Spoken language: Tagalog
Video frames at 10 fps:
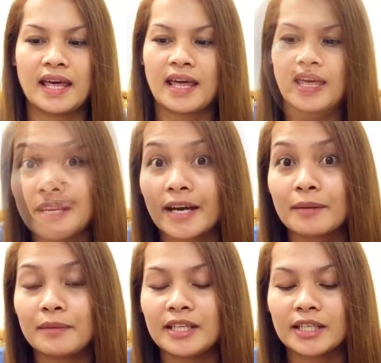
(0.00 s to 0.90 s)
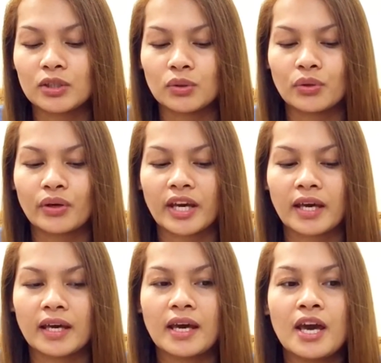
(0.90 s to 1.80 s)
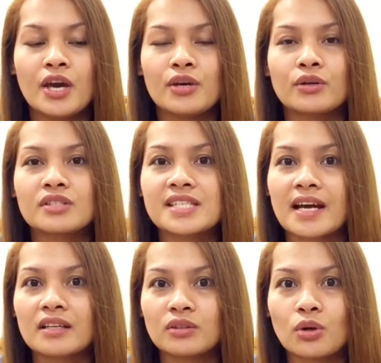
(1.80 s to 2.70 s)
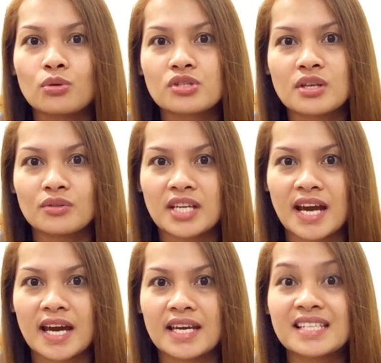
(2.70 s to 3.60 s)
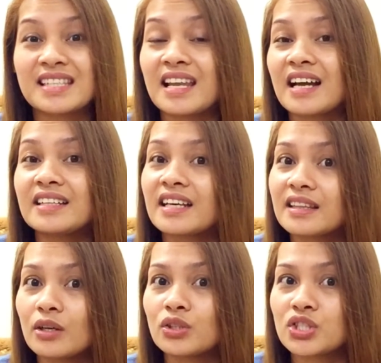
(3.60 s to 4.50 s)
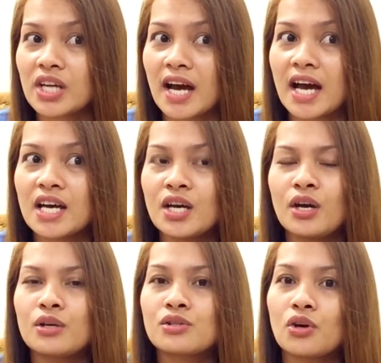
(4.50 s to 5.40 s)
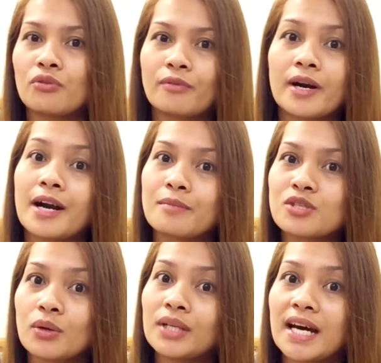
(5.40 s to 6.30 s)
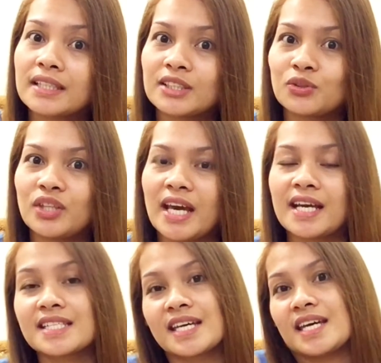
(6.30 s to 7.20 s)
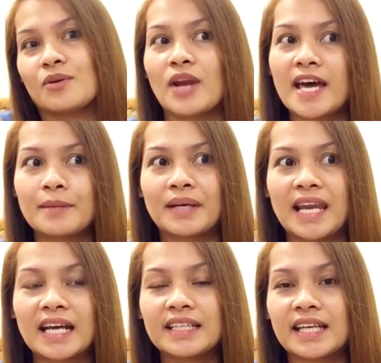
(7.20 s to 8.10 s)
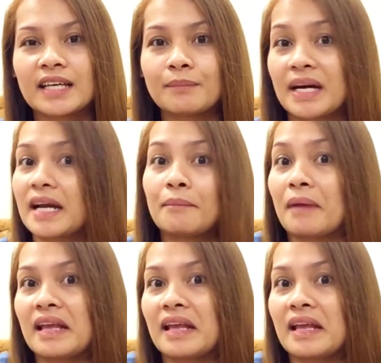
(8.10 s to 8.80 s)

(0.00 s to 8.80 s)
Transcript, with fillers: Sabi ng kaibigan ko, eh, yung second dose daw niya is nilagnat daw siya. So far, I'm so lucky today kasi wala naman lagnat, parang